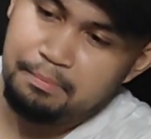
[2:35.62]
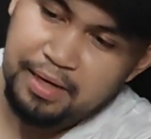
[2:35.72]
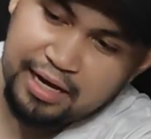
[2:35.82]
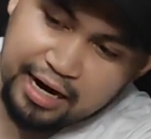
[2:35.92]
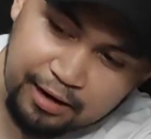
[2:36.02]

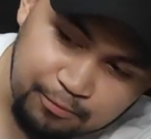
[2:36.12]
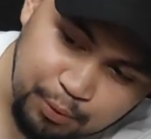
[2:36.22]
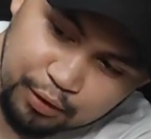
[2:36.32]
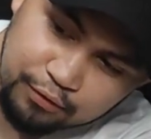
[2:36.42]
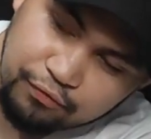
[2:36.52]
May
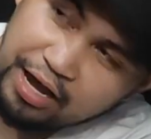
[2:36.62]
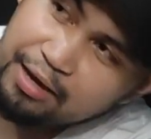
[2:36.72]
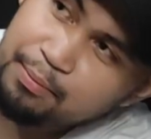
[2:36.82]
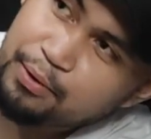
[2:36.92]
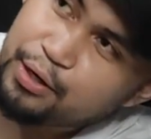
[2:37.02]
carbon
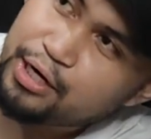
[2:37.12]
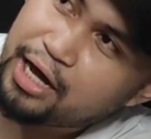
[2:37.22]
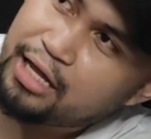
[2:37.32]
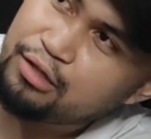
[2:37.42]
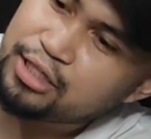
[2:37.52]
fiber
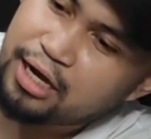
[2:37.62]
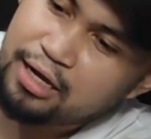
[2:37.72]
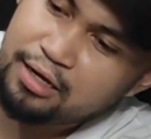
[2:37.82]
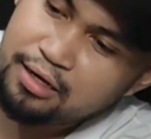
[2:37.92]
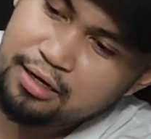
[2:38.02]
na ano
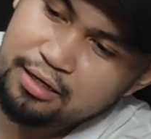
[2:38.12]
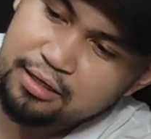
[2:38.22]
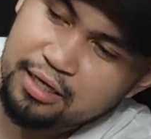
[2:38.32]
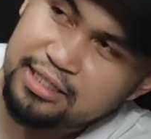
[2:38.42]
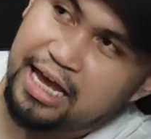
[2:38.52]
siya
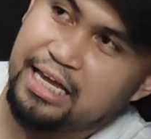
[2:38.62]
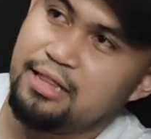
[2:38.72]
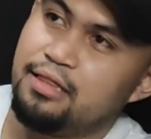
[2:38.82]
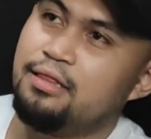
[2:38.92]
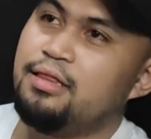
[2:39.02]

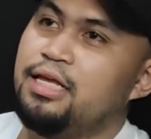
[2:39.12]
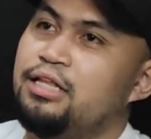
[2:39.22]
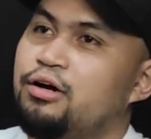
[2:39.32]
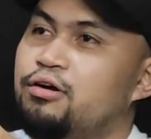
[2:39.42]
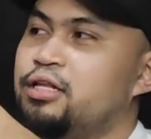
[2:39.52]
design.
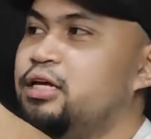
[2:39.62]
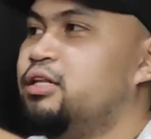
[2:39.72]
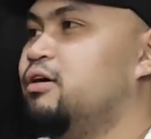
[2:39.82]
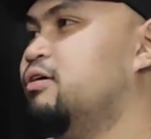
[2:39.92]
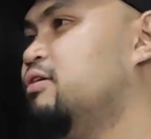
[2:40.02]
Ito,
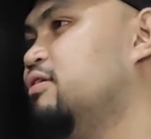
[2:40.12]
dito.